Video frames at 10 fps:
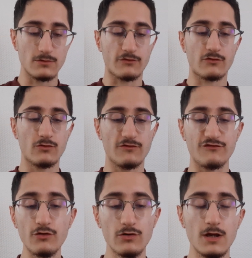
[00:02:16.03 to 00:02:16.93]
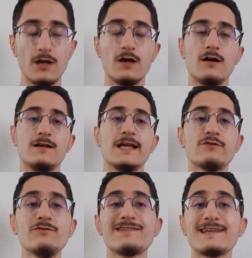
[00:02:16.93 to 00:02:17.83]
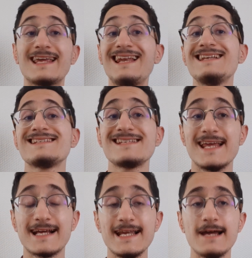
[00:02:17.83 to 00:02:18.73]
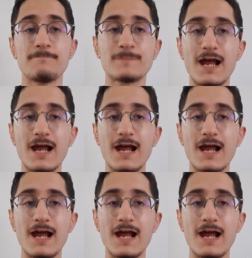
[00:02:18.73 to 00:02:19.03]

dans ce que veut la Youth, c'est qu'elle a les idées claires,